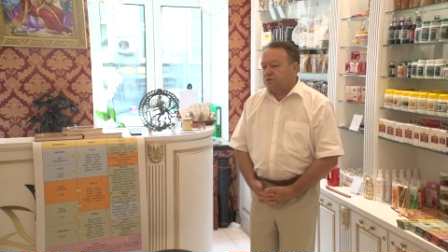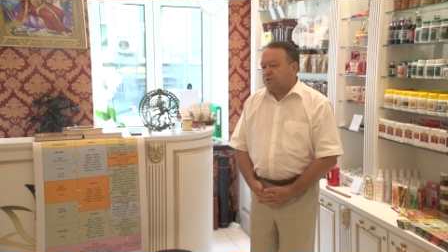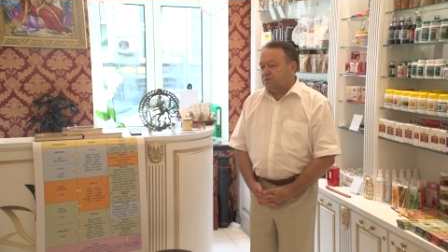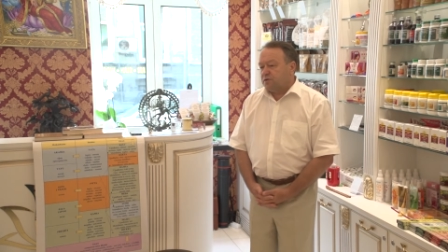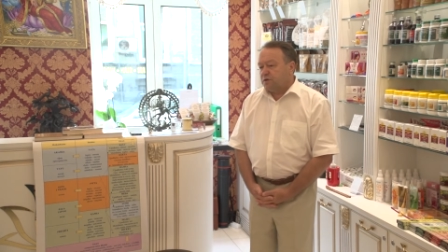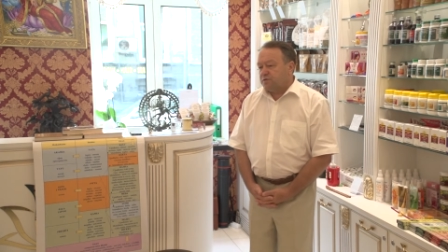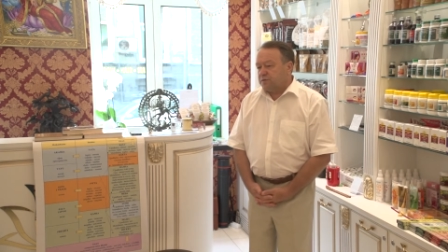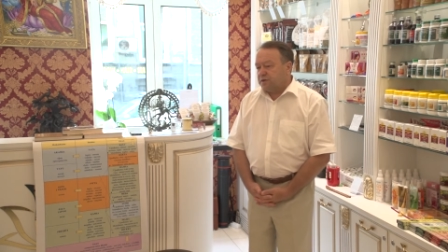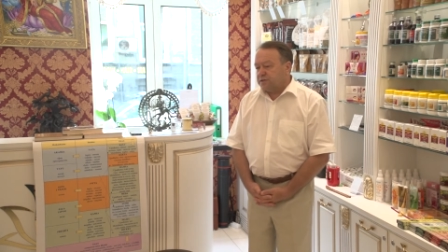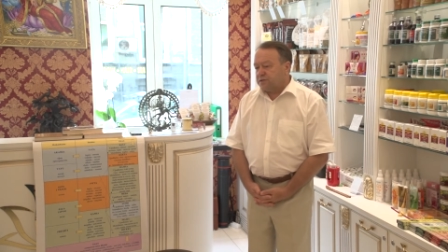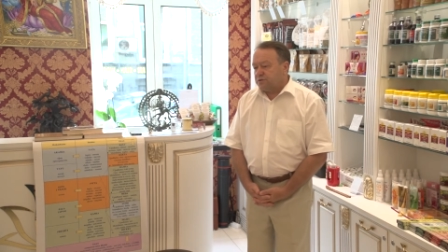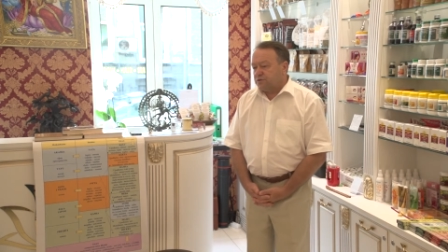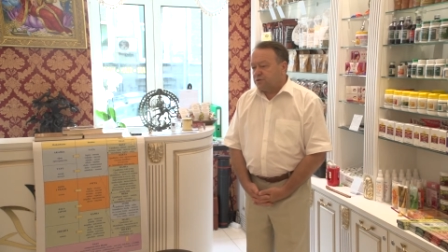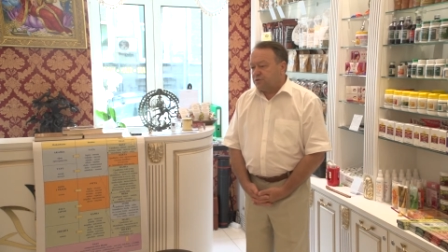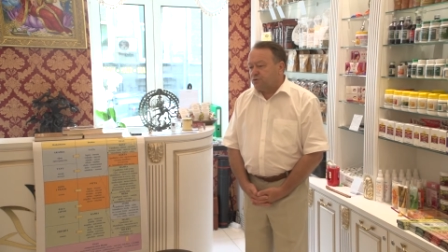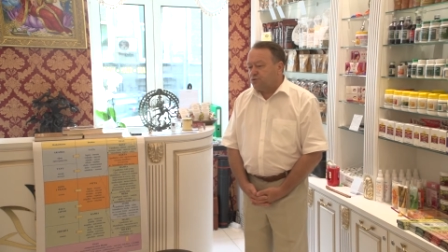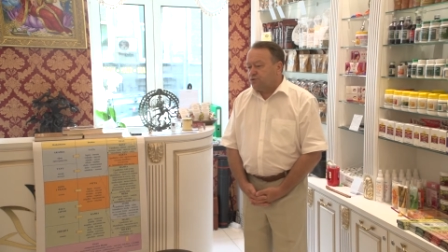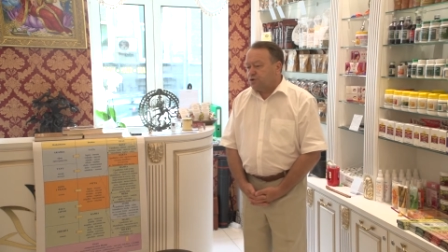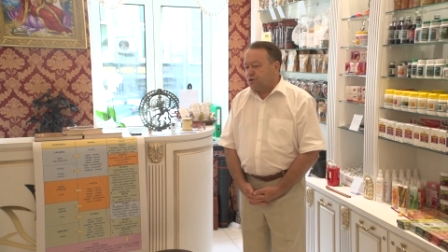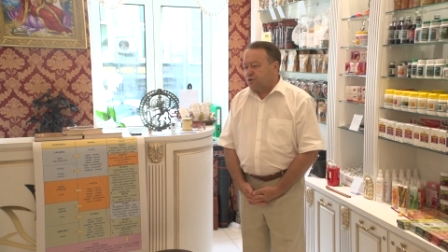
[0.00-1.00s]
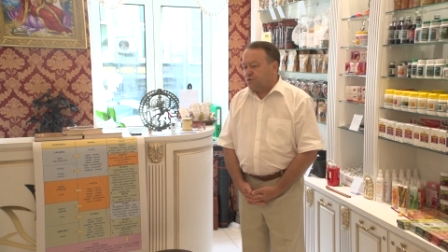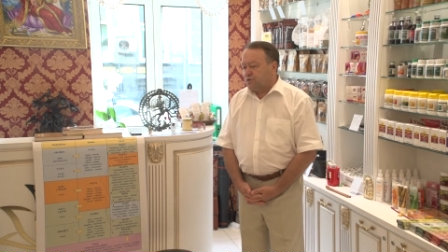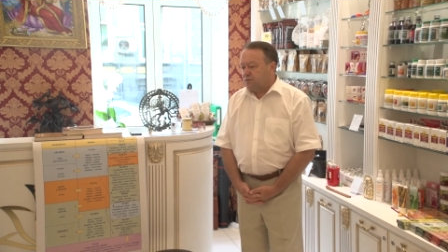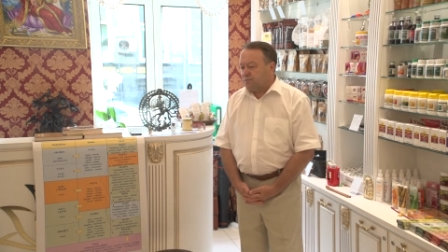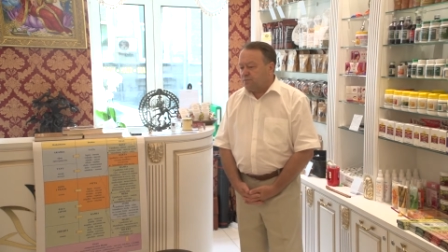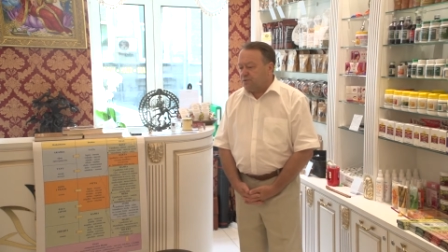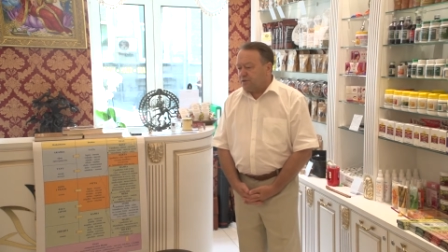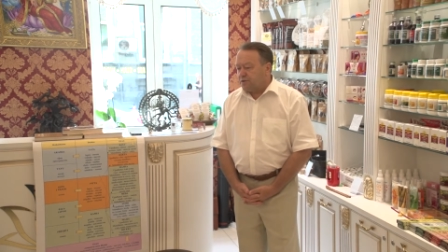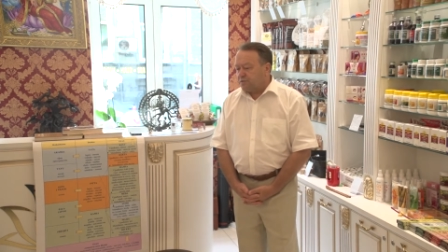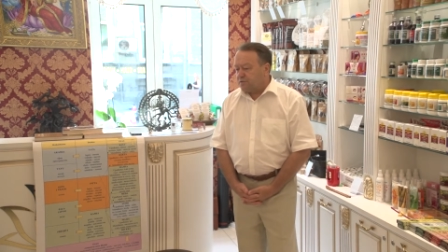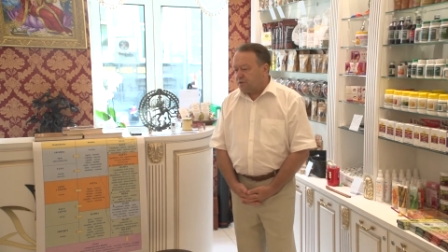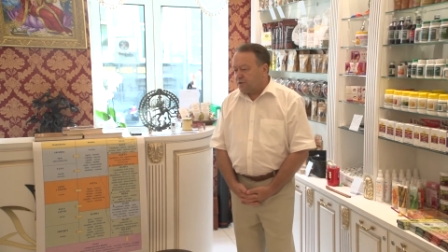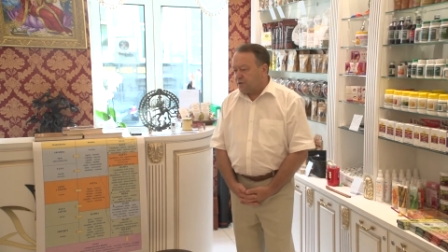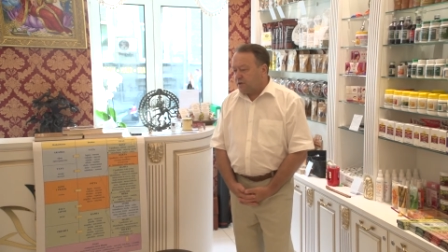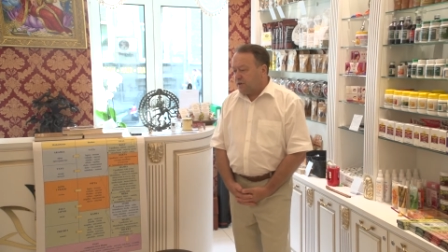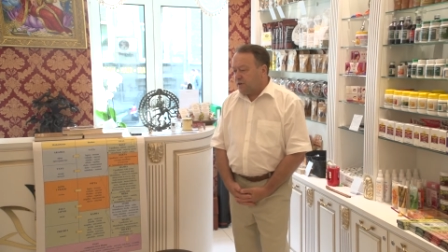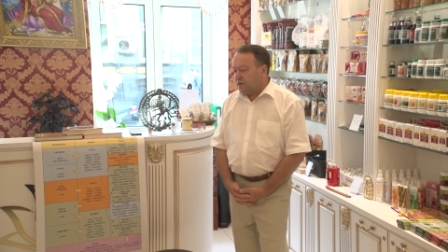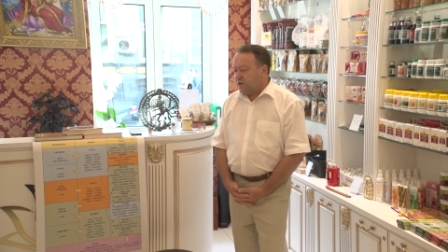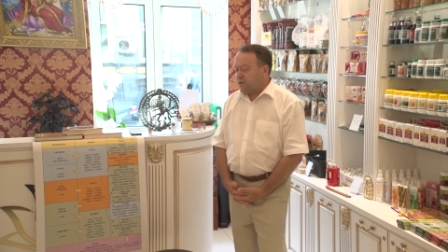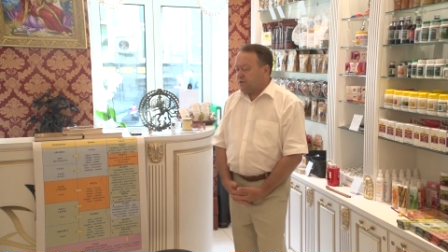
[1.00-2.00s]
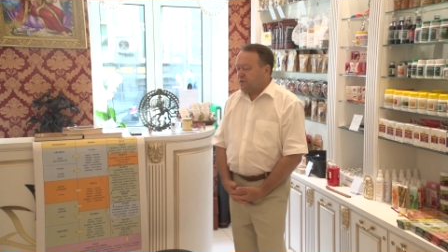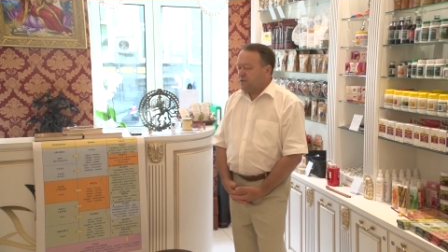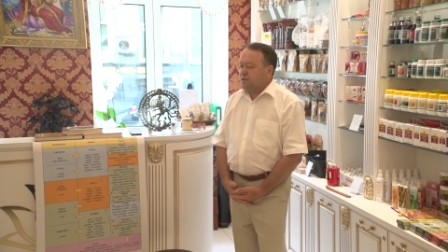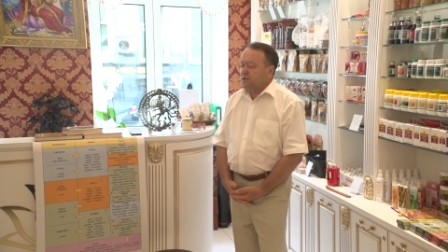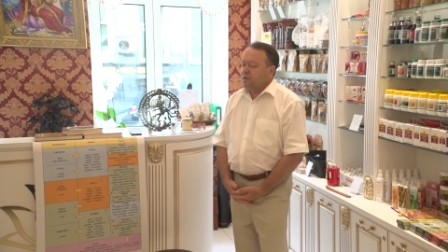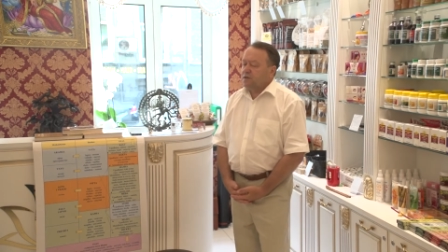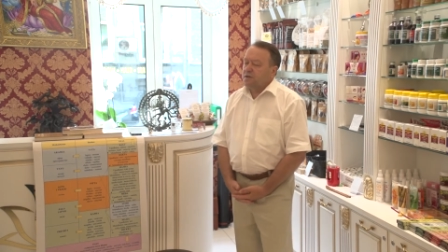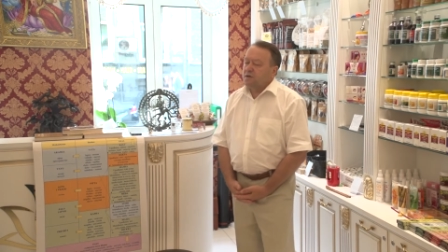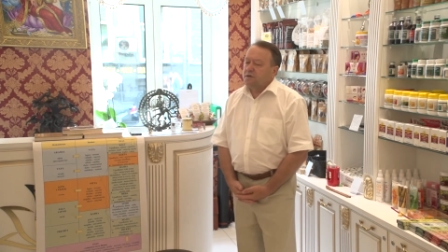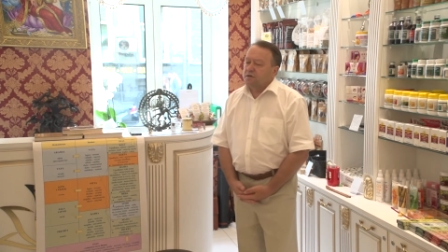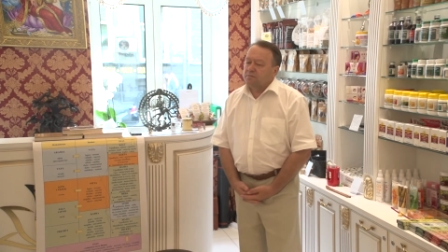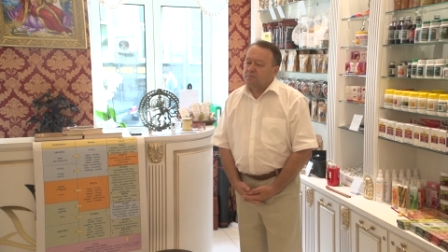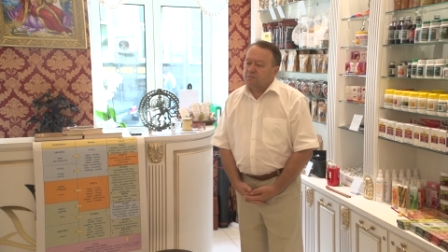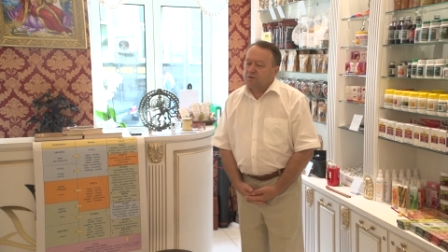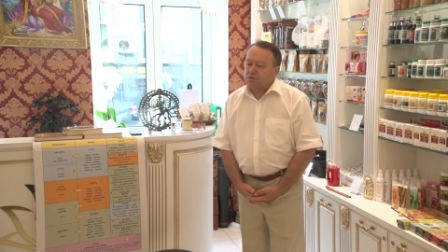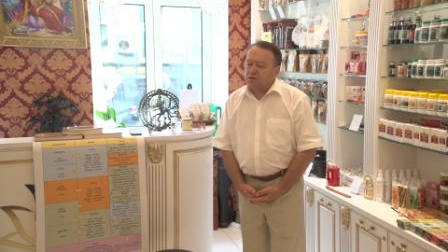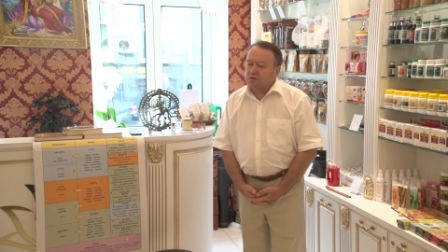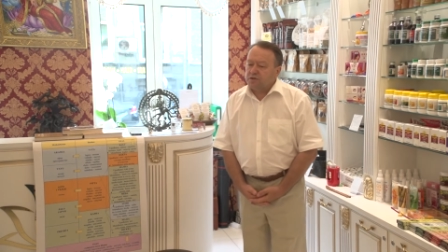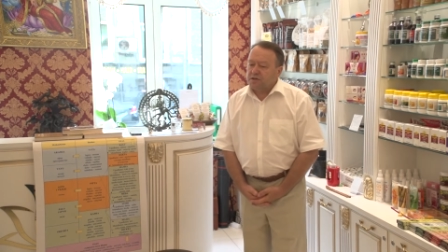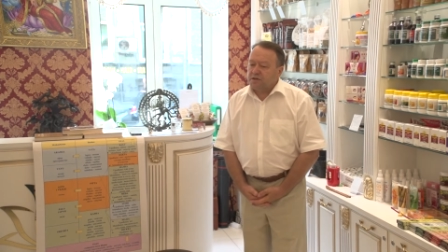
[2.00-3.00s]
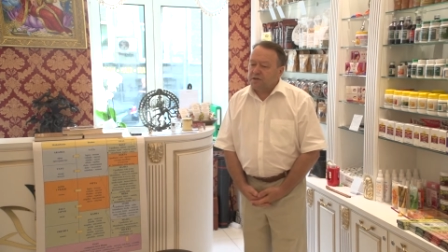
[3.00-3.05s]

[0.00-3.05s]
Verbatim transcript: информацию слушаю не первый раз, много